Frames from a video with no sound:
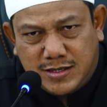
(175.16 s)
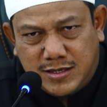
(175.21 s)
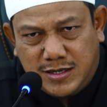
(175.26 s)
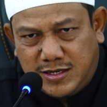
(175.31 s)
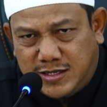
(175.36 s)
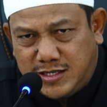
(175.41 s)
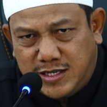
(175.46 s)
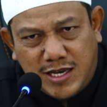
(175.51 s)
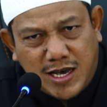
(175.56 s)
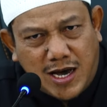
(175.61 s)

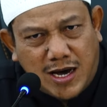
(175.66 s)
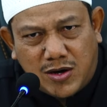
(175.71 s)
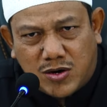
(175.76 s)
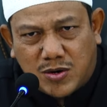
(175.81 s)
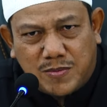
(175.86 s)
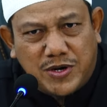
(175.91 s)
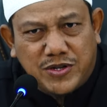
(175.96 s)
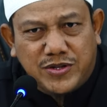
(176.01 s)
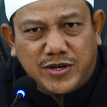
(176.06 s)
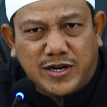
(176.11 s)
di siang
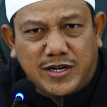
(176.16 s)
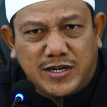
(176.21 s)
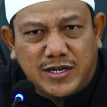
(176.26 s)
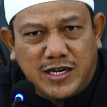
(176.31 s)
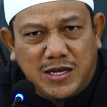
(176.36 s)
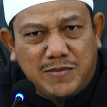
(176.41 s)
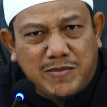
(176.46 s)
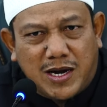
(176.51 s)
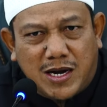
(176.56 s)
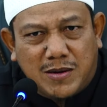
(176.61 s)
Ramadan
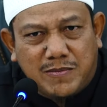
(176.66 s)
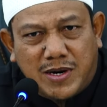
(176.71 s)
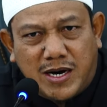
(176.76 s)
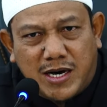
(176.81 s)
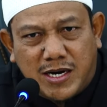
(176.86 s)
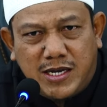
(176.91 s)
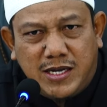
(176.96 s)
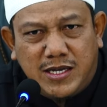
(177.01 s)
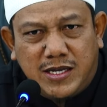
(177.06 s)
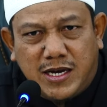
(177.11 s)
di malam
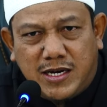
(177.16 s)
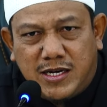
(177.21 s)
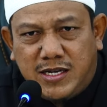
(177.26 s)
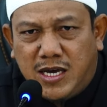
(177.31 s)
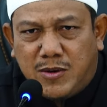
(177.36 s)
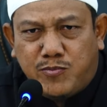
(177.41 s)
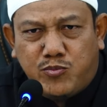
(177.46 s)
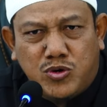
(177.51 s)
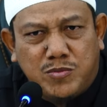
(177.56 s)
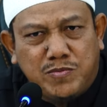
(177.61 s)
harinya
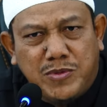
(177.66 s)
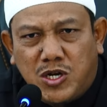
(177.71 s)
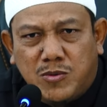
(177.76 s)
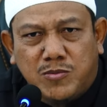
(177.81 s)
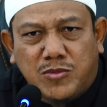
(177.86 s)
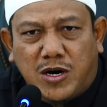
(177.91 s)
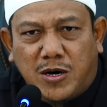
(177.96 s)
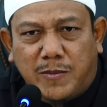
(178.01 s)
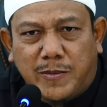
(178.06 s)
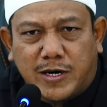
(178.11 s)
dia pun minum
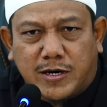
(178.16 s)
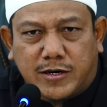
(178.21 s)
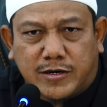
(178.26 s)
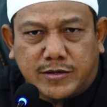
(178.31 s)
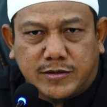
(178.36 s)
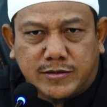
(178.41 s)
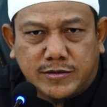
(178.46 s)
khamar.